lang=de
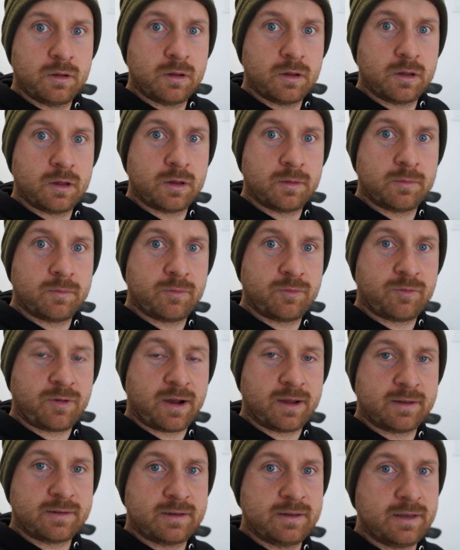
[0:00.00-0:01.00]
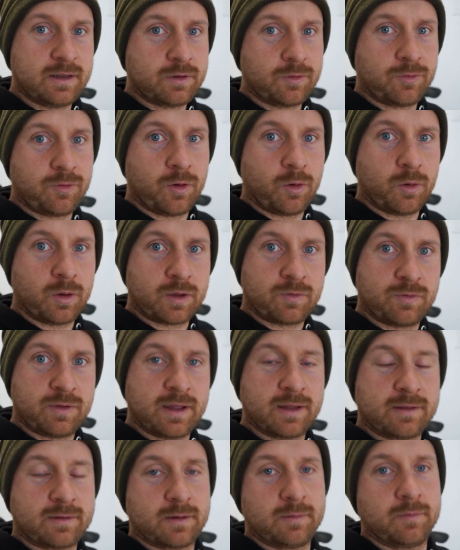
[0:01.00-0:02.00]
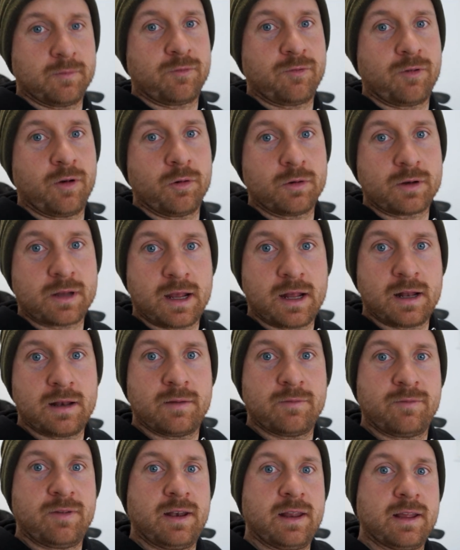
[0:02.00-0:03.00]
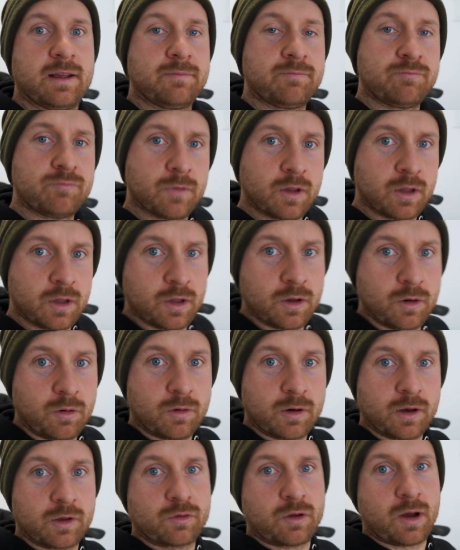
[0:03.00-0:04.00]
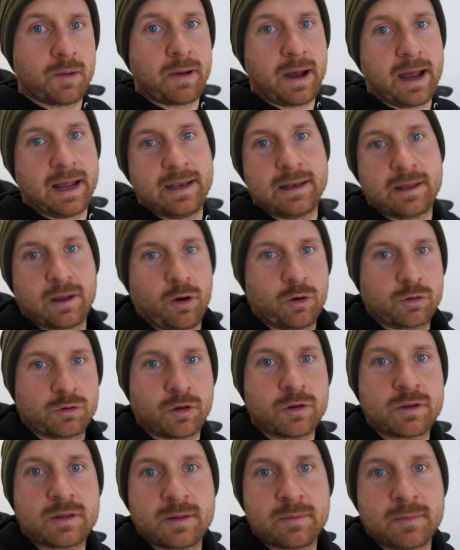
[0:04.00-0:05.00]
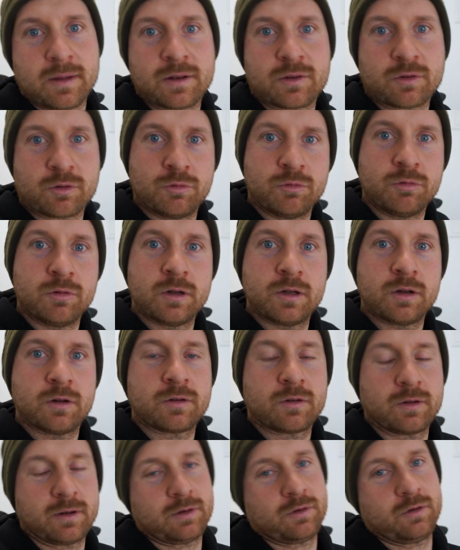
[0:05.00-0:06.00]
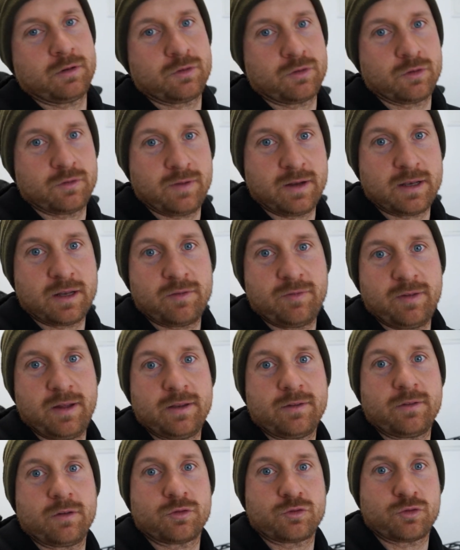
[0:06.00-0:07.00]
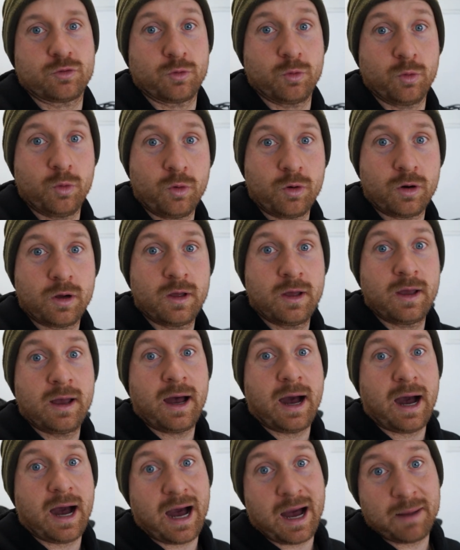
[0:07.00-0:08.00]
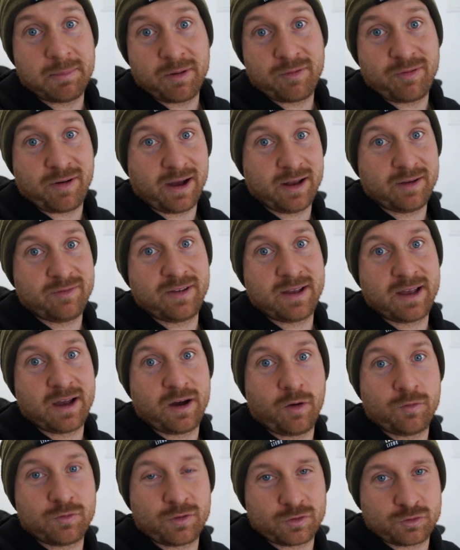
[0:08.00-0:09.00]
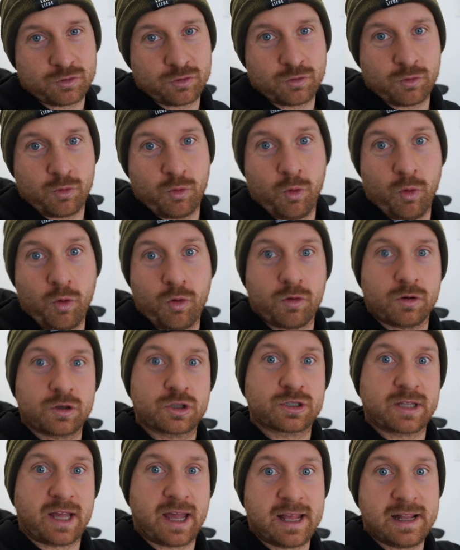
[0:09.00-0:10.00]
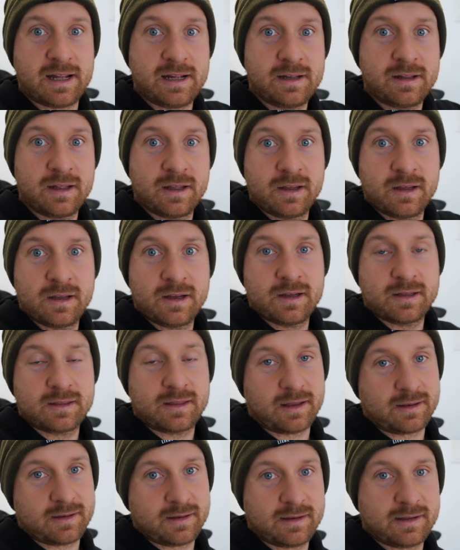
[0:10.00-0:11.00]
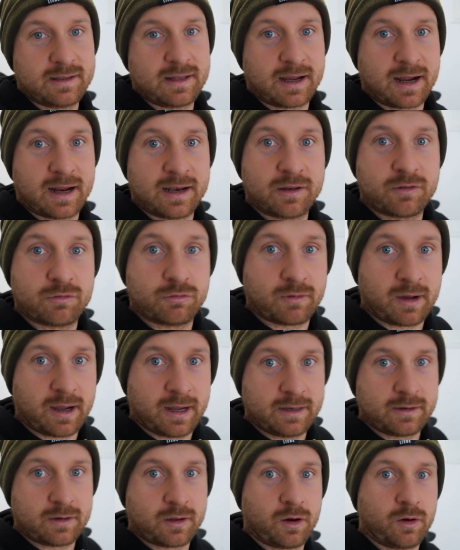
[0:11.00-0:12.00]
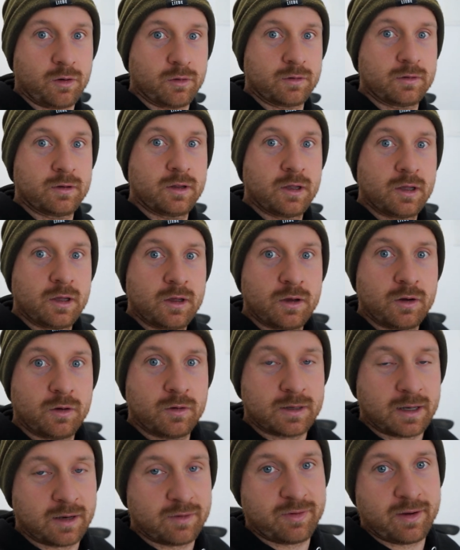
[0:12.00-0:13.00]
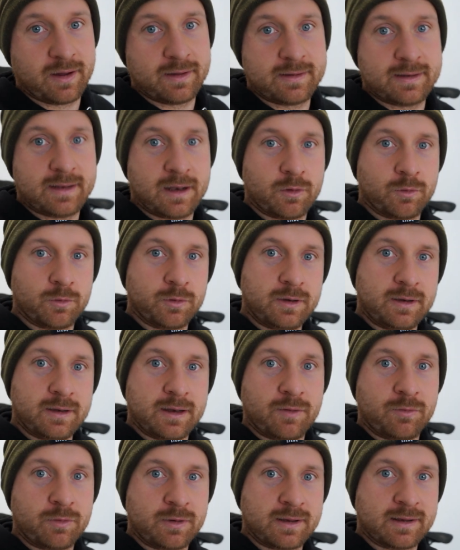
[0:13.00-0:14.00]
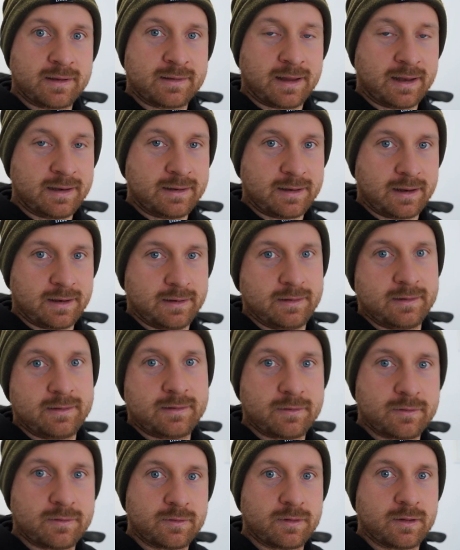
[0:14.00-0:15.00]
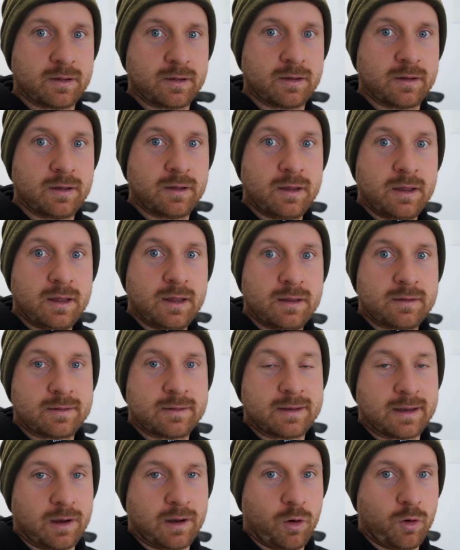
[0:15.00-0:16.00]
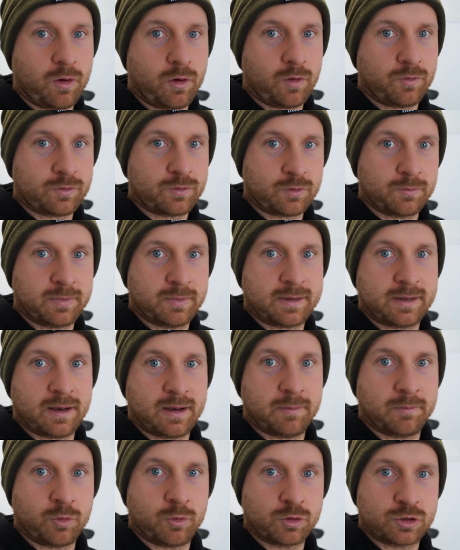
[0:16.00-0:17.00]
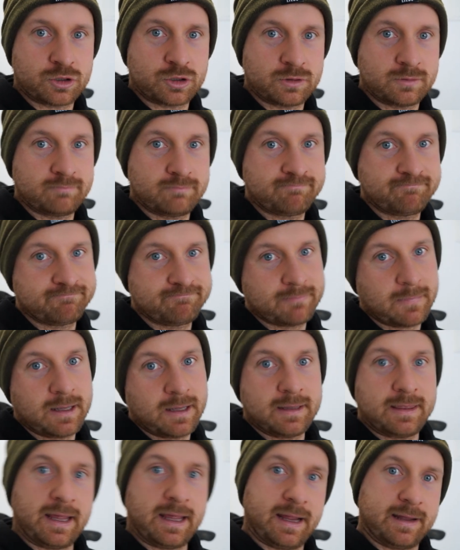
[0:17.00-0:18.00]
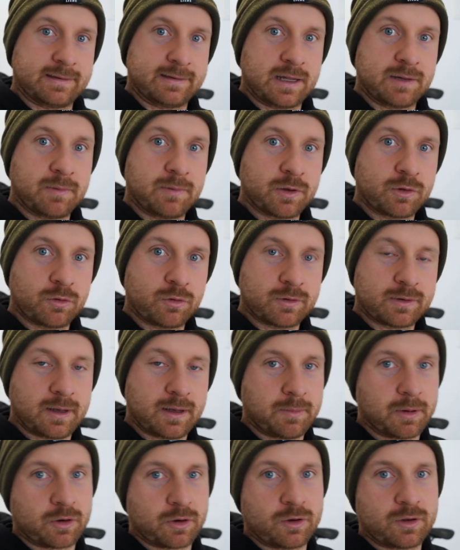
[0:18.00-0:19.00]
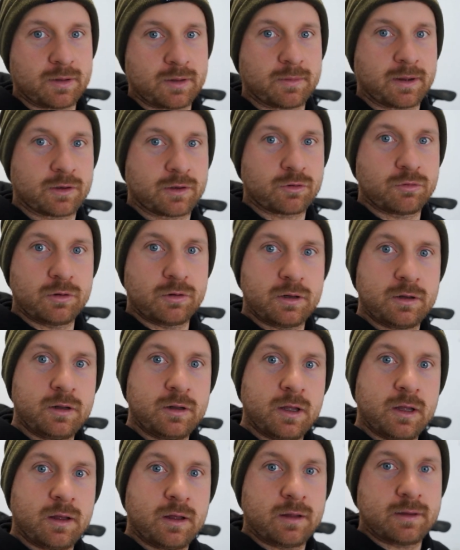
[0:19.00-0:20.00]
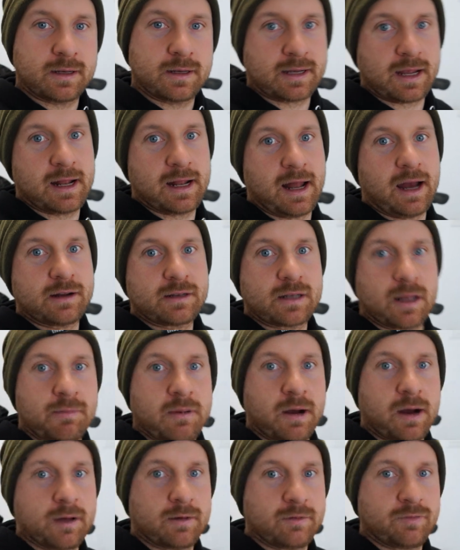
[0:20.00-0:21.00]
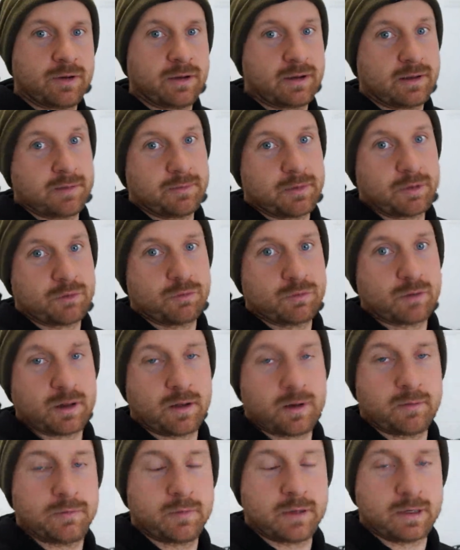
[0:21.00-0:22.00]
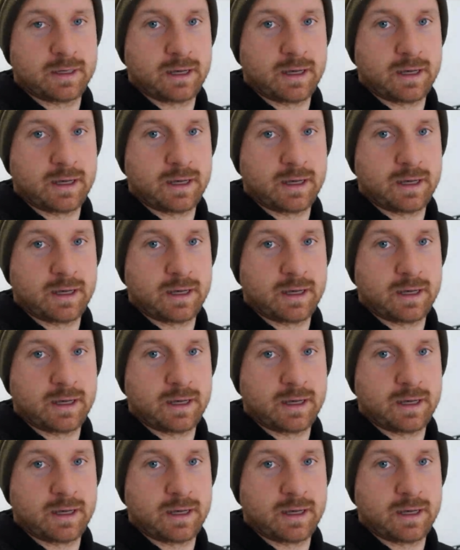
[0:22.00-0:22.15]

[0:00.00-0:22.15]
Ähm, fahren es nicht so flowig wie jetzt in einem Flowtrail in Willingen oder so, aber eigentlich auch trotzdem ganz cool und natürlich schön wetterfest, auch schön hoch. Aber für Anfänger auch schon so hoch und steil, dass sie sich da gar nicht so reintrauen. Und dann fahren sie dann unten, da wo dieser Sand dann ist äh, sind dann auch oft so ein bisschen am Rutschen. Naja, sagen wir so, sind aber trotzdem ganz cool. Der Trail Achterbahn finde ich ziemlich gut da mit den